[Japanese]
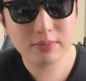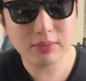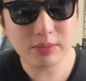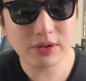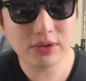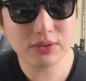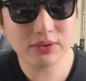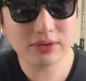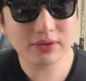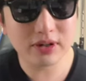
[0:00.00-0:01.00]
まあ、微糖
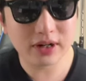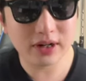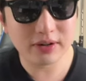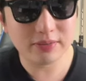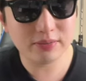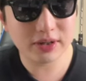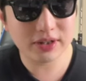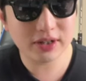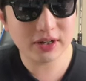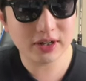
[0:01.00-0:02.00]
ですから、まあ、
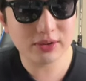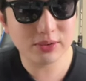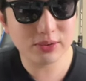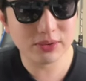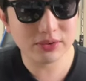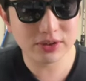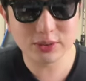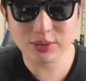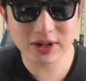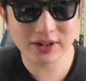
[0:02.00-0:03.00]
若干こう、砂
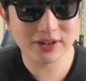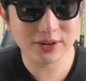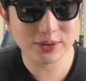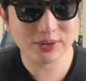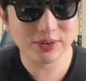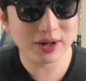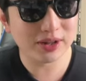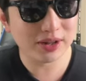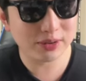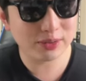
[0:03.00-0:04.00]
糖が入っているわけ
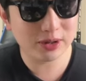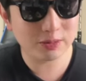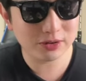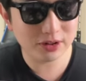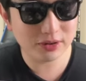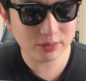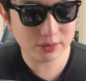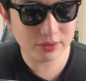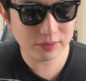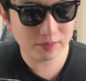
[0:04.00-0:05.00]
でございますけれど
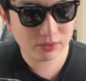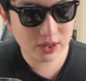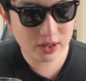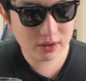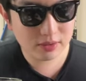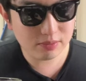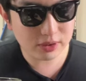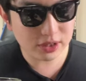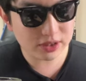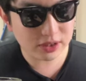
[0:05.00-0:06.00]
も、まあ、
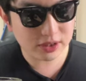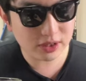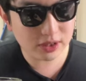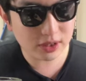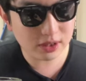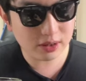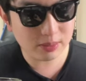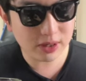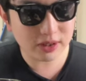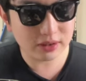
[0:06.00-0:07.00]
確かに若干
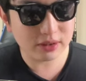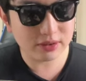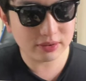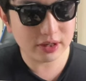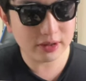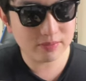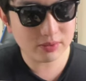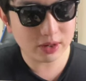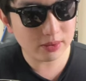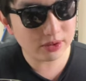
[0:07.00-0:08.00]
甘いですね。
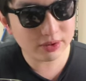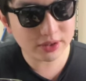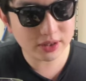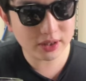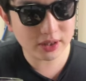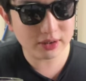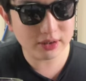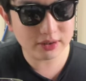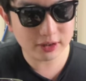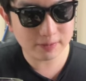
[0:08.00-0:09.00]
甘さは若干で
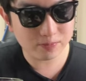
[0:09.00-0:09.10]
した。